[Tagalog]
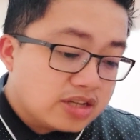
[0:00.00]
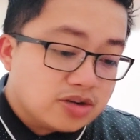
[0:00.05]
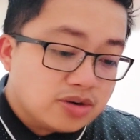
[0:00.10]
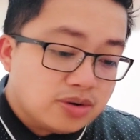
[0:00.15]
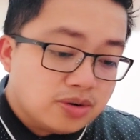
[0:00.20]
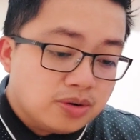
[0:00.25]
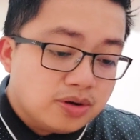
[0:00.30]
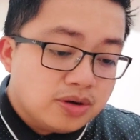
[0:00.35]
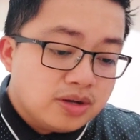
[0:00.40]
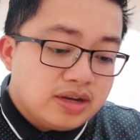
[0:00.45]

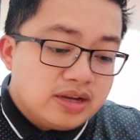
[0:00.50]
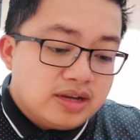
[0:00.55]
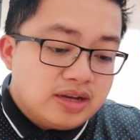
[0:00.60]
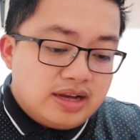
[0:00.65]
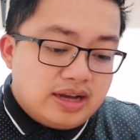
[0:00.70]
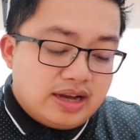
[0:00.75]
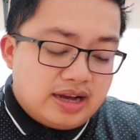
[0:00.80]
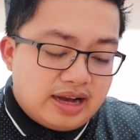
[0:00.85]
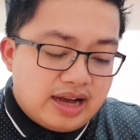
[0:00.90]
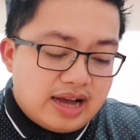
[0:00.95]
So,
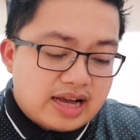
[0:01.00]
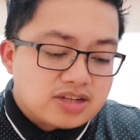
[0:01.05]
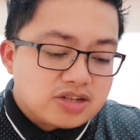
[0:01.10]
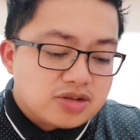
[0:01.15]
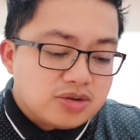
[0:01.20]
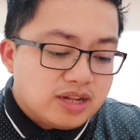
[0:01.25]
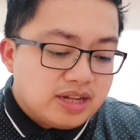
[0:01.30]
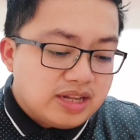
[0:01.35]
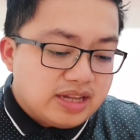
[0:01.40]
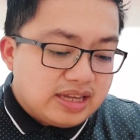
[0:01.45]
uh,
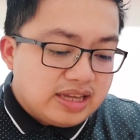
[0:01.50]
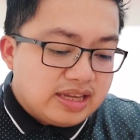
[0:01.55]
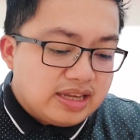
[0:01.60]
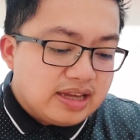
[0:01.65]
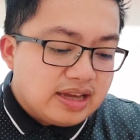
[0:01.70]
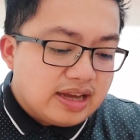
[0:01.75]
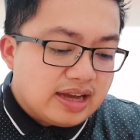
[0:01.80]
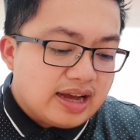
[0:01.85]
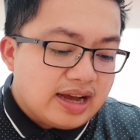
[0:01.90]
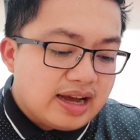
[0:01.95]

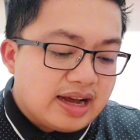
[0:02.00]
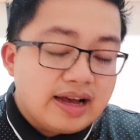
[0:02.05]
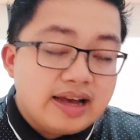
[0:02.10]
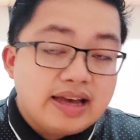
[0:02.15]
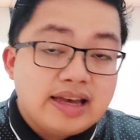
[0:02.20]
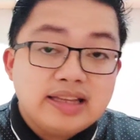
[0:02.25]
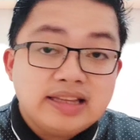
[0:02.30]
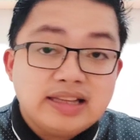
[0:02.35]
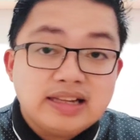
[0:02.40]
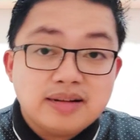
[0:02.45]
actually, uh,
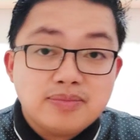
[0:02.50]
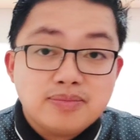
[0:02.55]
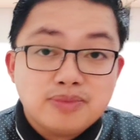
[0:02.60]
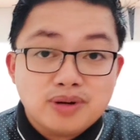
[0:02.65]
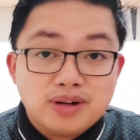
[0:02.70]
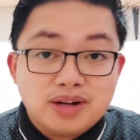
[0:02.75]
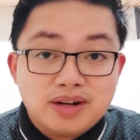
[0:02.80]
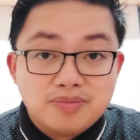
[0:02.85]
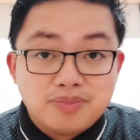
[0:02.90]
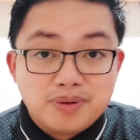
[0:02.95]
hiniram
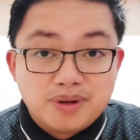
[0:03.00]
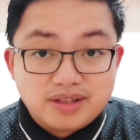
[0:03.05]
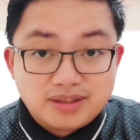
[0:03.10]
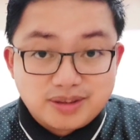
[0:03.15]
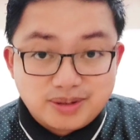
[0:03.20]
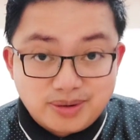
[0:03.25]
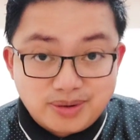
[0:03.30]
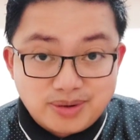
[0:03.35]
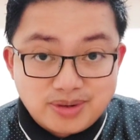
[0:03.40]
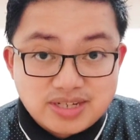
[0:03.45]
ko lang po
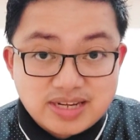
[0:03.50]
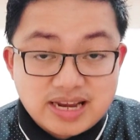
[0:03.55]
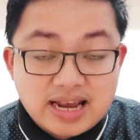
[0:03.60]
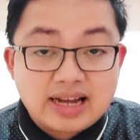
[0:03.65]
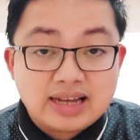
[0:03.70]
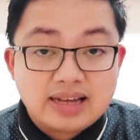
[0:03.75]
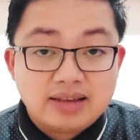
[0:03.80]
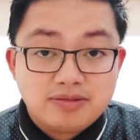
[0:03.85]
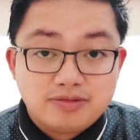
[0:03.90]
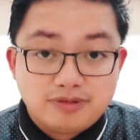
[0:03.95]
ito
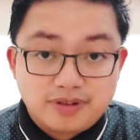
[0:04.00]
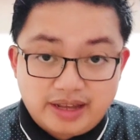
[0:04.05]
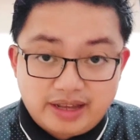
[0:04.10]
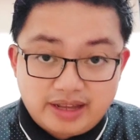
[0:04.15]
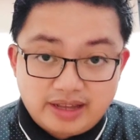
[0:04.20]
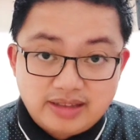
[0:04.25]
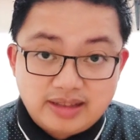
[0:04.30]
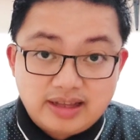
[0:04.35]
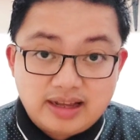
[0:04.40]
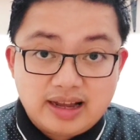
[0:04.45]
sa aking
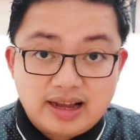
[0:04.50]
friend.